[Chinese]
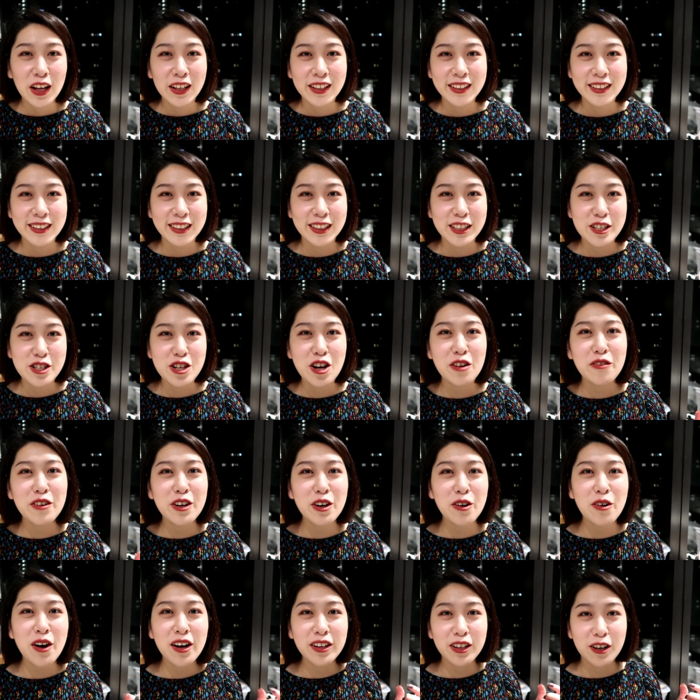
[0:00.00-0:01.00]
嗯，稍
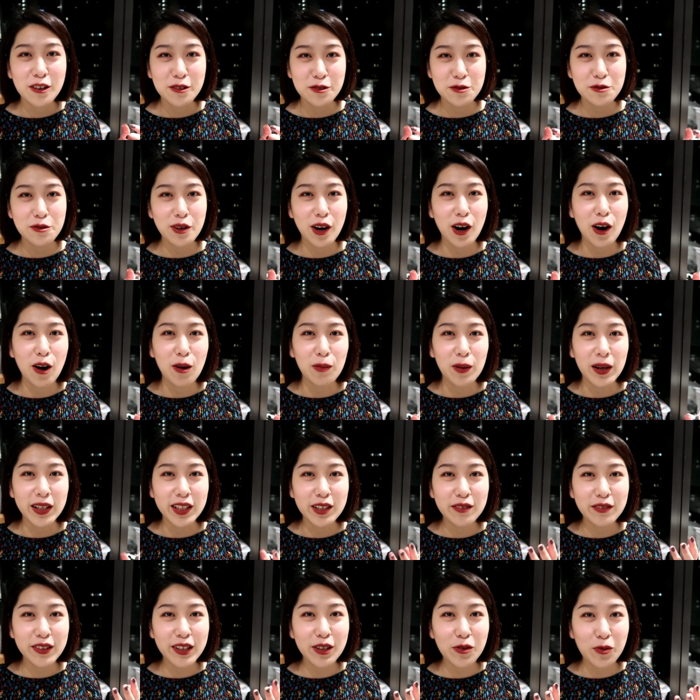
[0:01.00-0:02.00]
微画点句号吧，
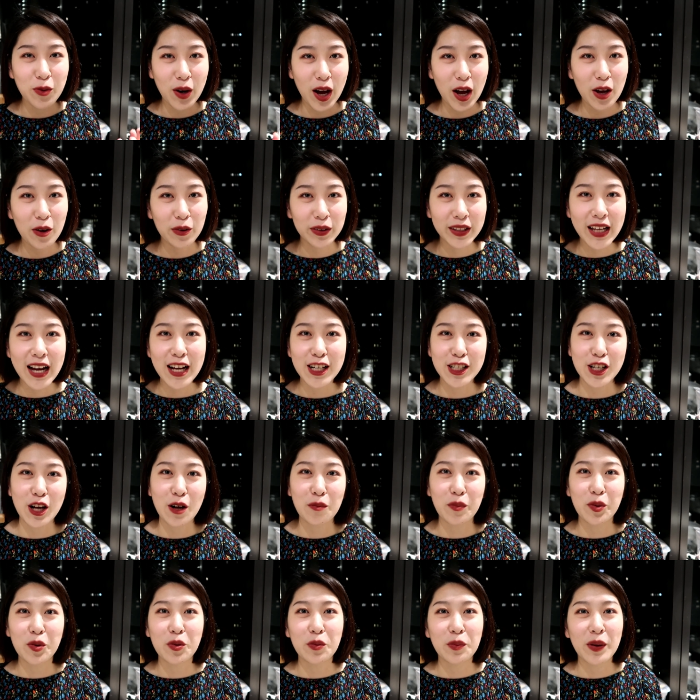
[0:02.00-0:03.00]
因为我还有大
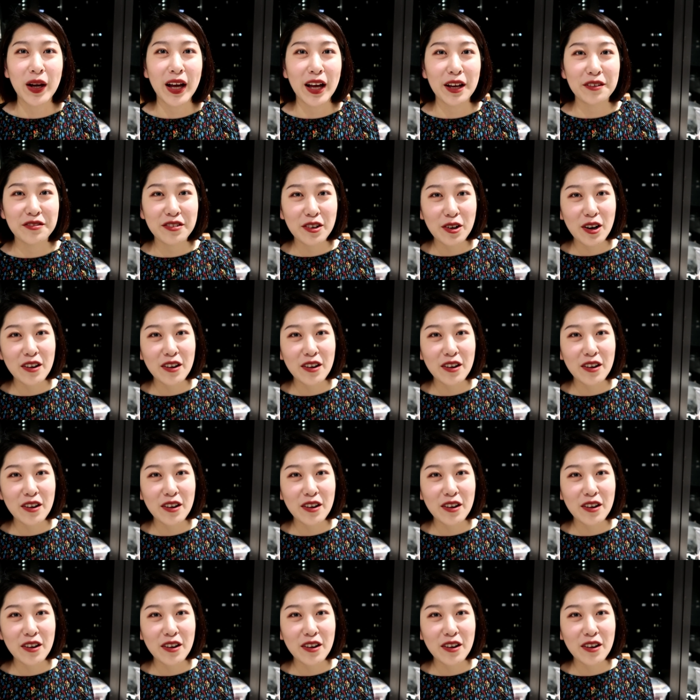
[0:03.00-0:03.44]
赏没有拍，